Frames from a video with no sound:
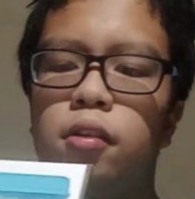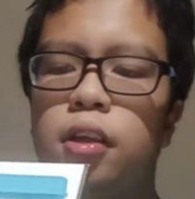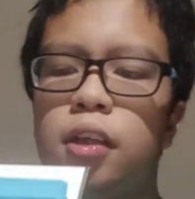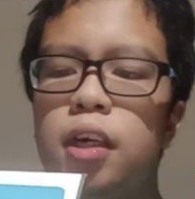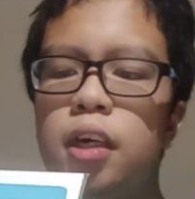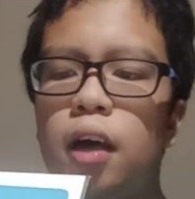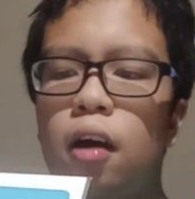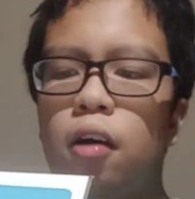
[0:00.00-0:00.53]

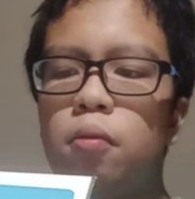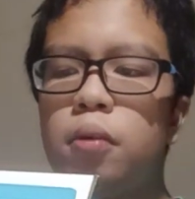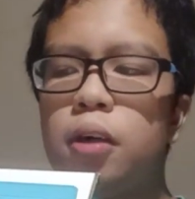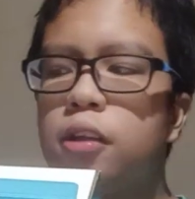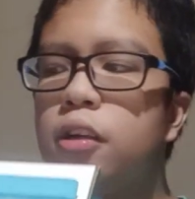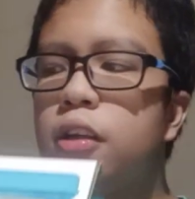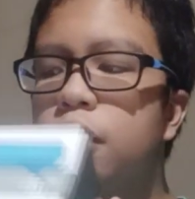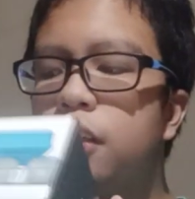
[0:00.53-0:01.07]
Ini aku
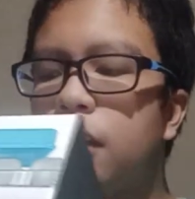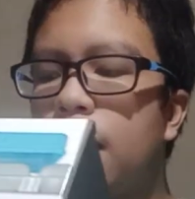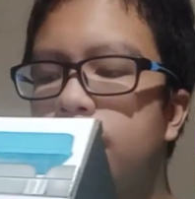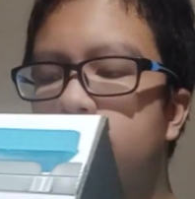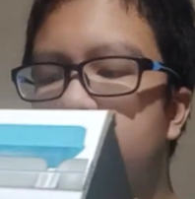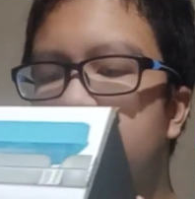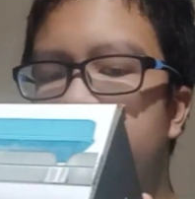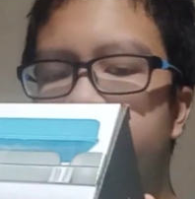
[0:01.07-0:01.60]
beli itu di
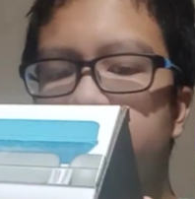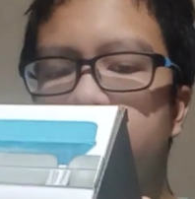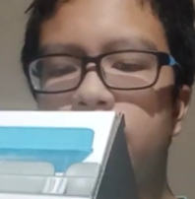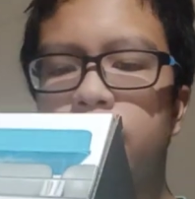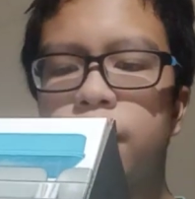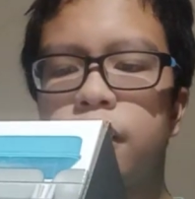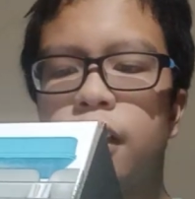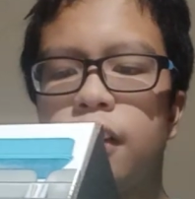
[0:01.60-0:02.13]

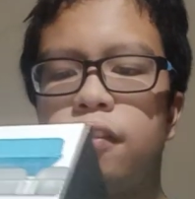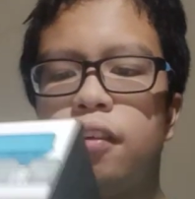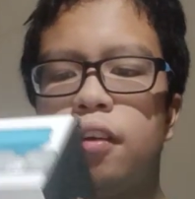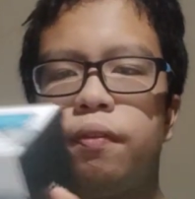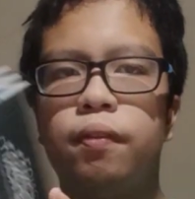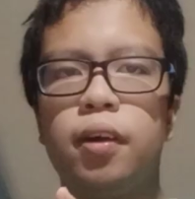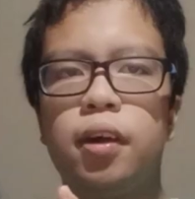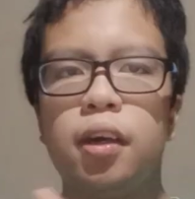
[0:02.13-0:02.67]
Transliving.
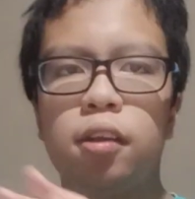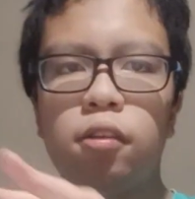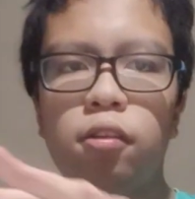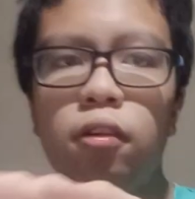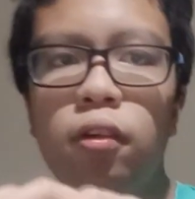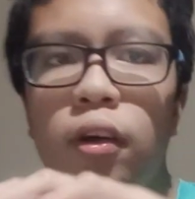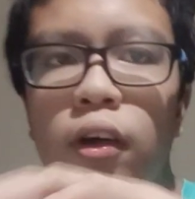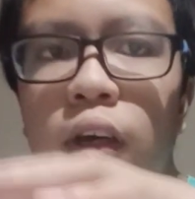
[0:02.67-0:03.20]
Transliving
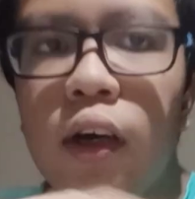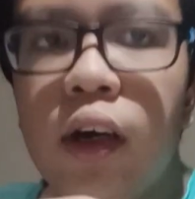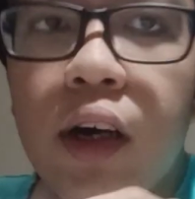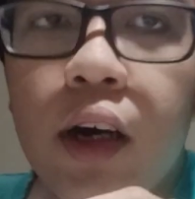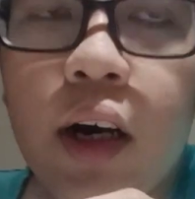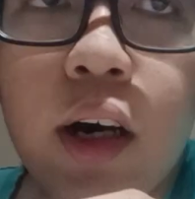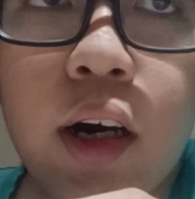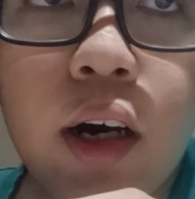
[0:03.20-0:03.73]
itu
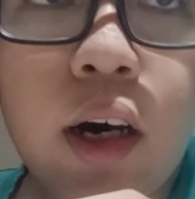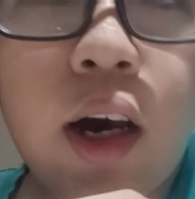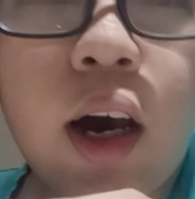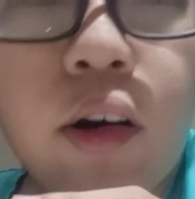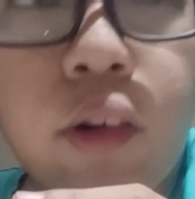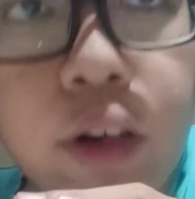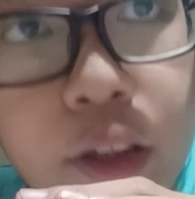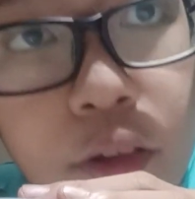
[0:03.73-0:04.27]
uh,
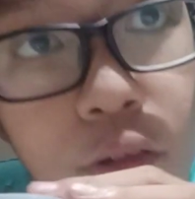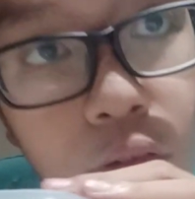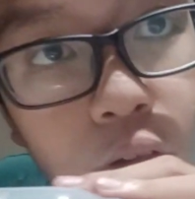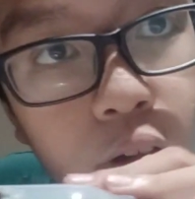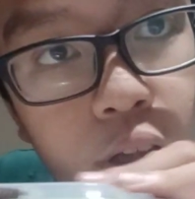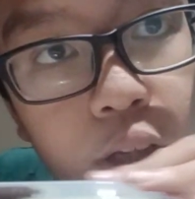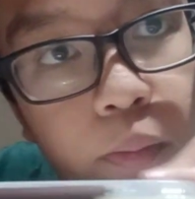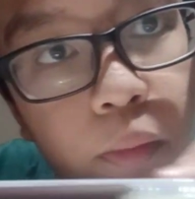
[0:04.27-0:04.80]
aku itu
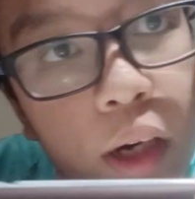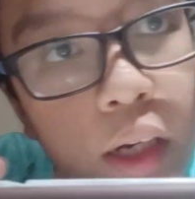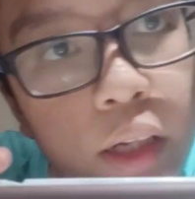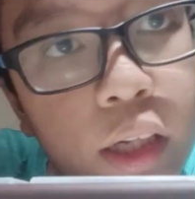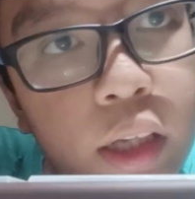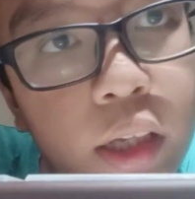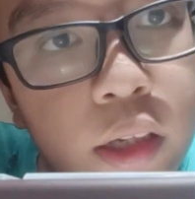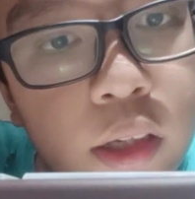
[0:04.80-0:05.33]
kotak
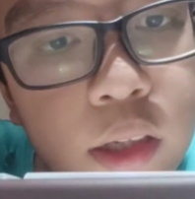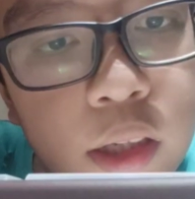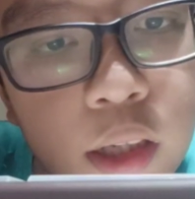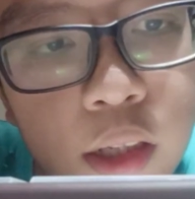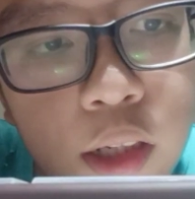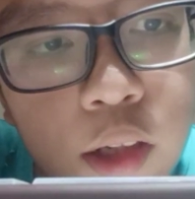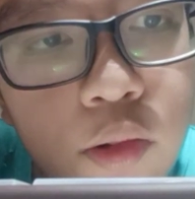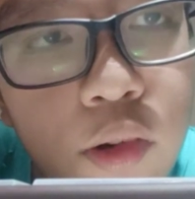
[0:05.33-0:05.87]
bukannya
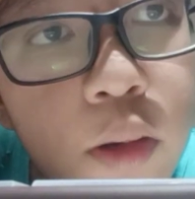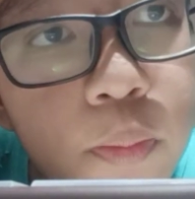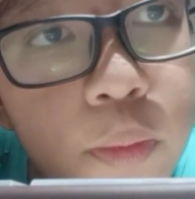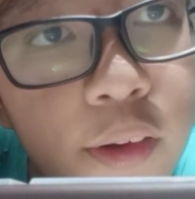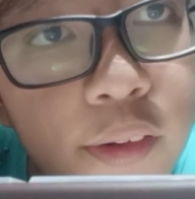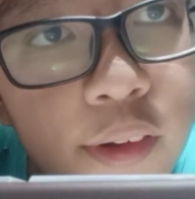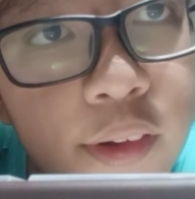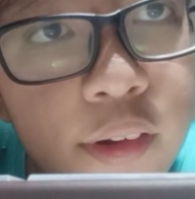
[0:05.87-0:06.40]
ini doang
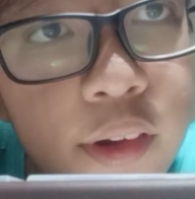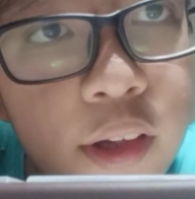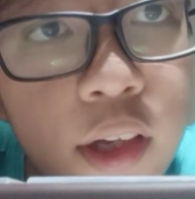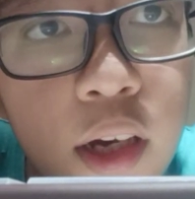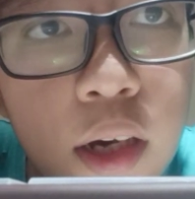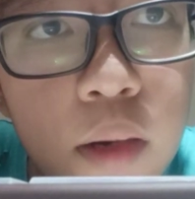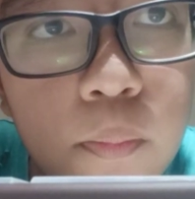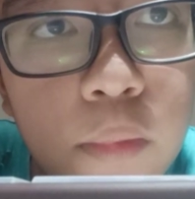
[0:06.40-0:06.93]
plastik
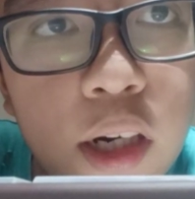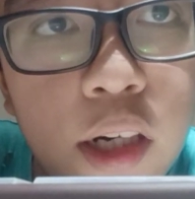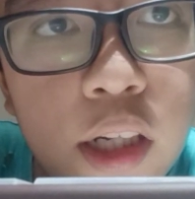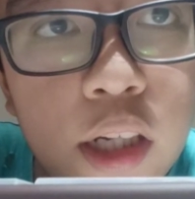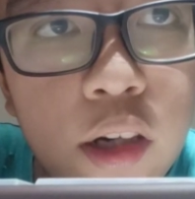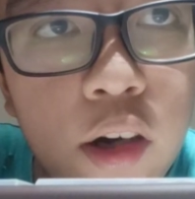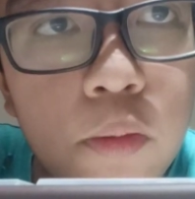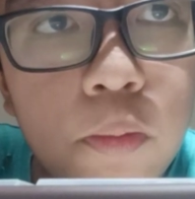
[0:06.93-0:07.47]
sisanya
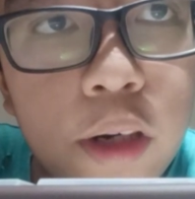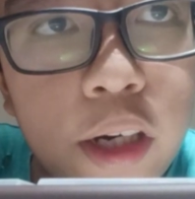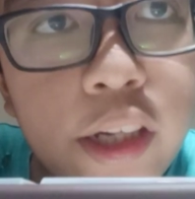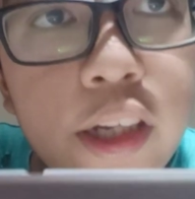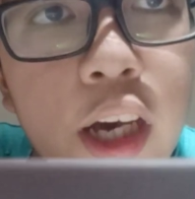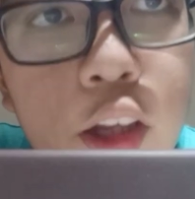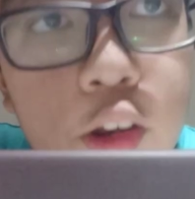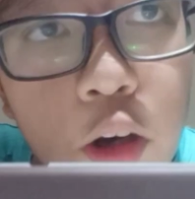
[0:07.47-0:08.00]
beling. kok
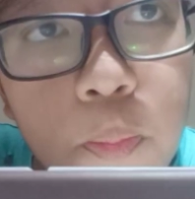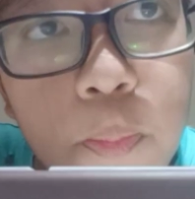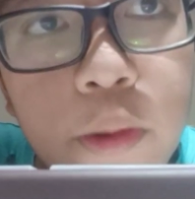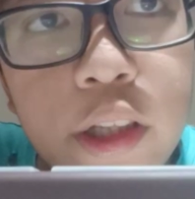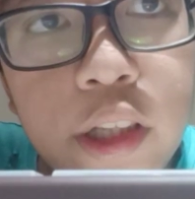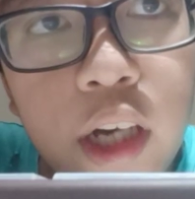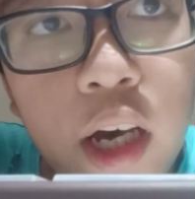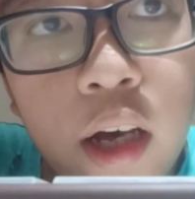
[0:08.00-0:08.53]
beling jatuh
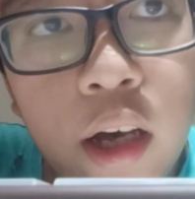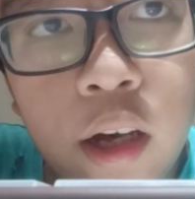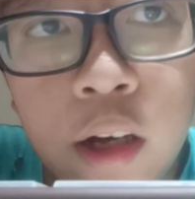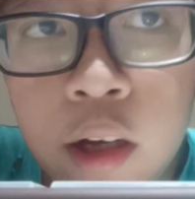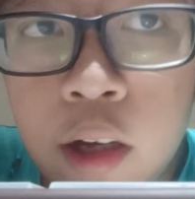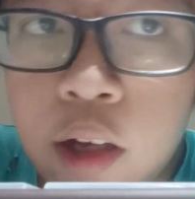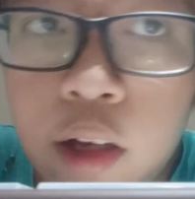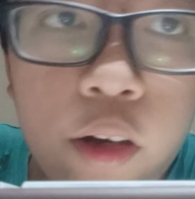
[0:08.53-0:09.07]
pecah.
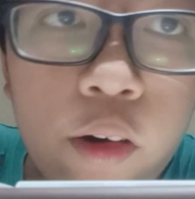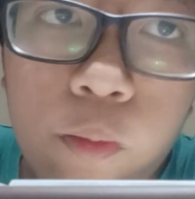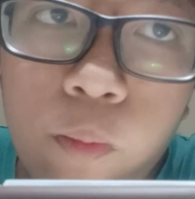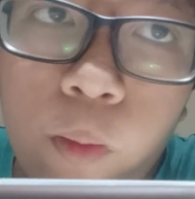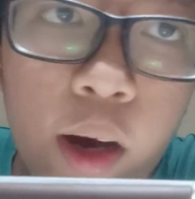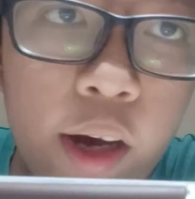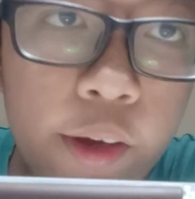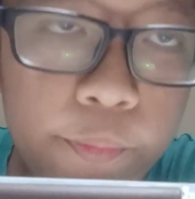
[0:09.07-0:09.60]

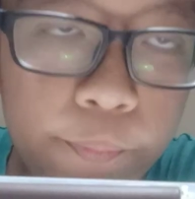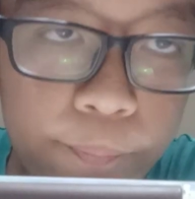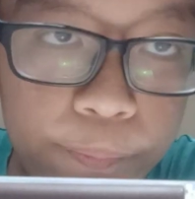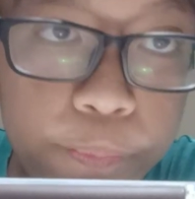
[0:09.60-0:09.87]
Wah.